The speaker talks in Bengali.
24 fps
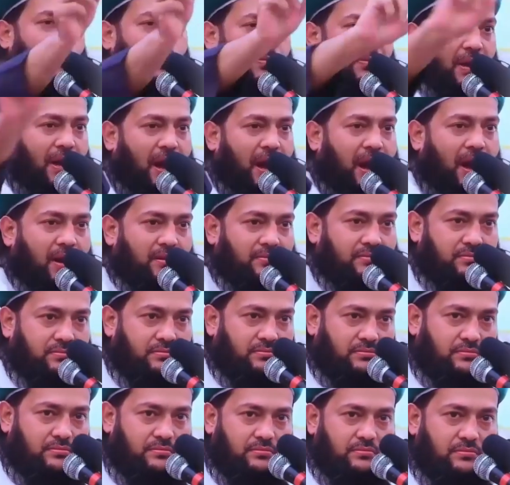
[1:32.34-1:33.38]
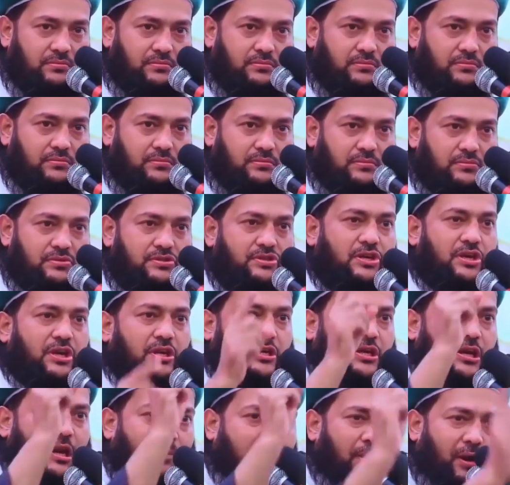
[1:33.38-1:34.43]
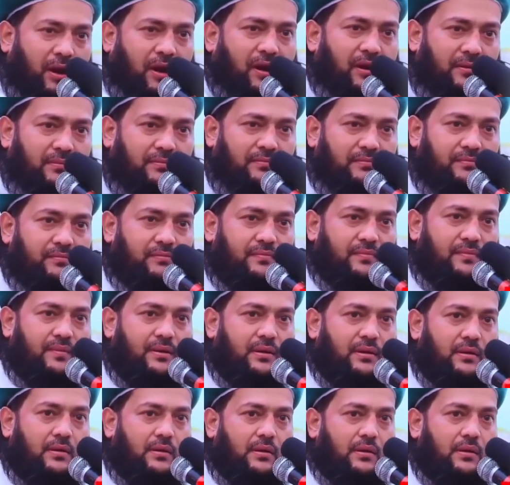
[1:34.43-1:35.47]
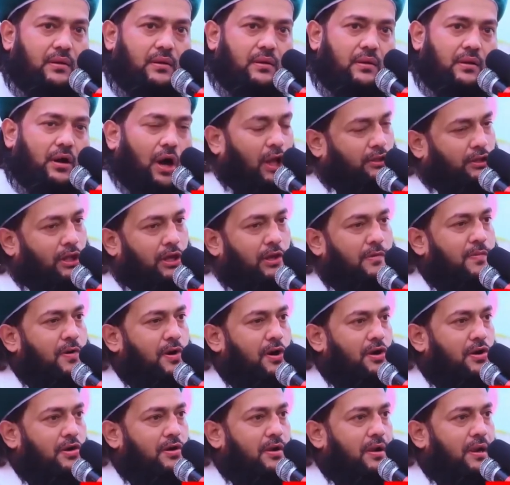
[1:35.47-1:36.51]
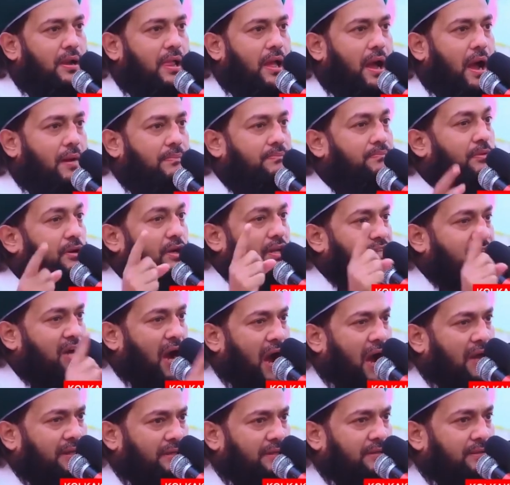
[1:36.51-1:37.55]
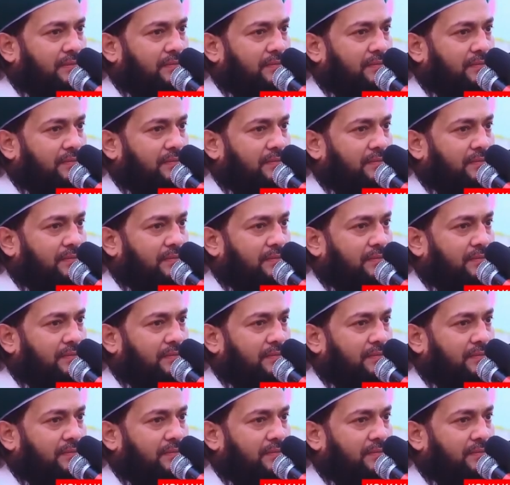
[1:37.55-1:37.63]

করবে না ঠিক কিনা বলে অতএব আমি বলে যাই